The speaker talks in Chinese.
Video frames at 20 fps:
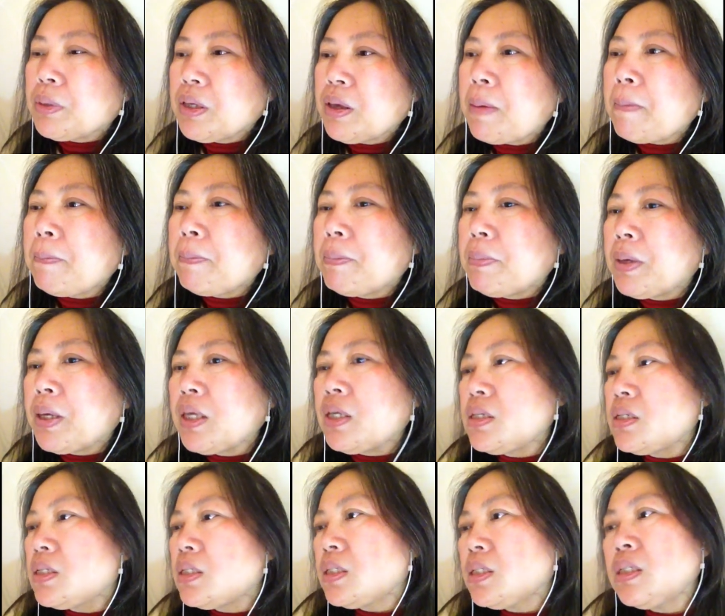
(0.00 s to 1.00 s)
连
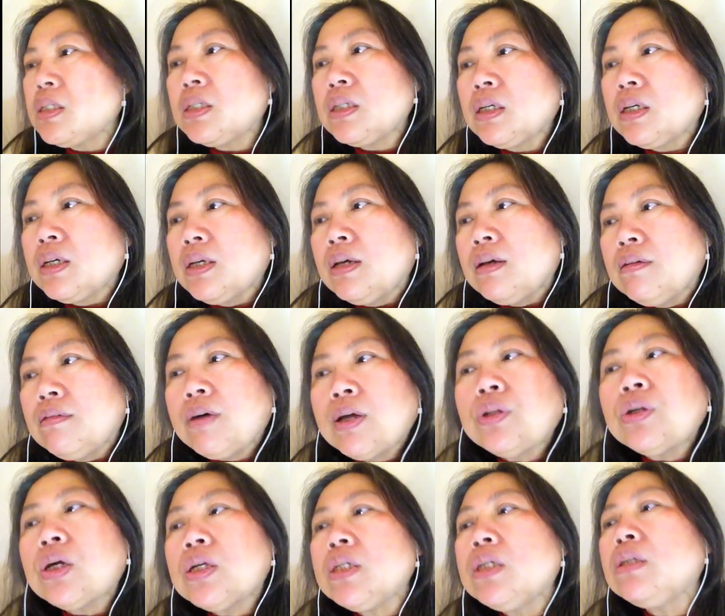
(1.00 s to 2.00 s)
平时发
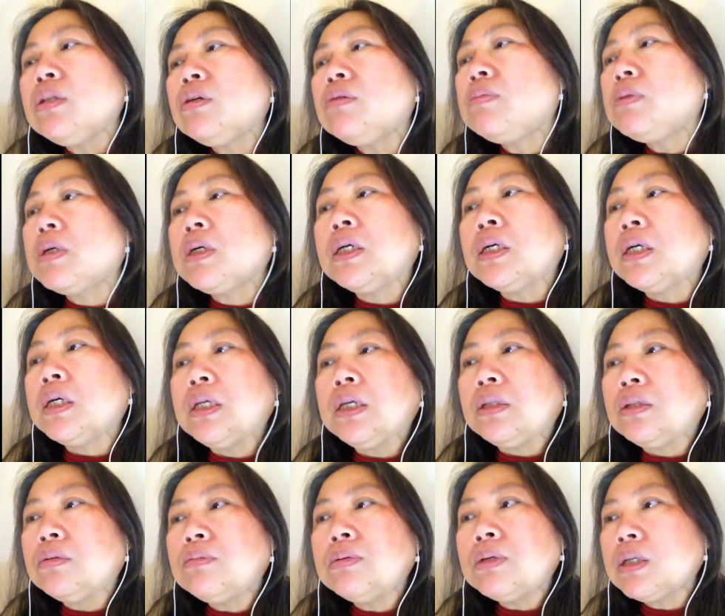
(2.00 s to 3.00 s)
短信都不可
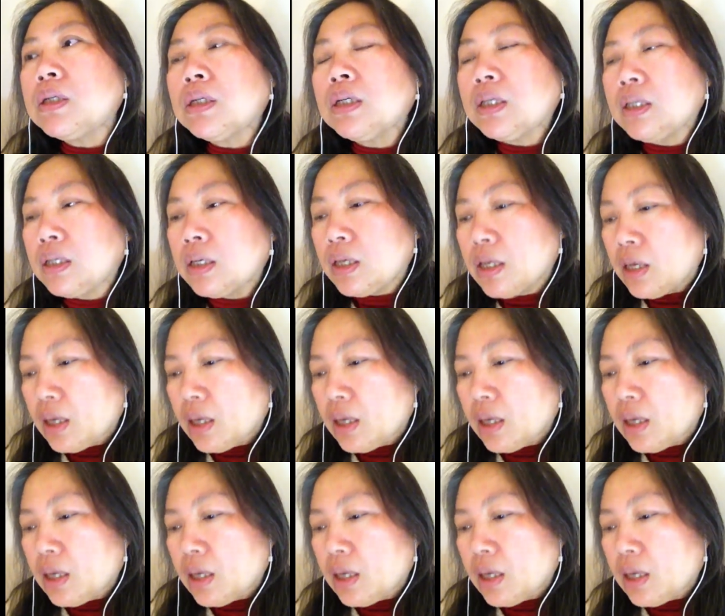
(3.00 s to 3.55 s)
以，都不可以，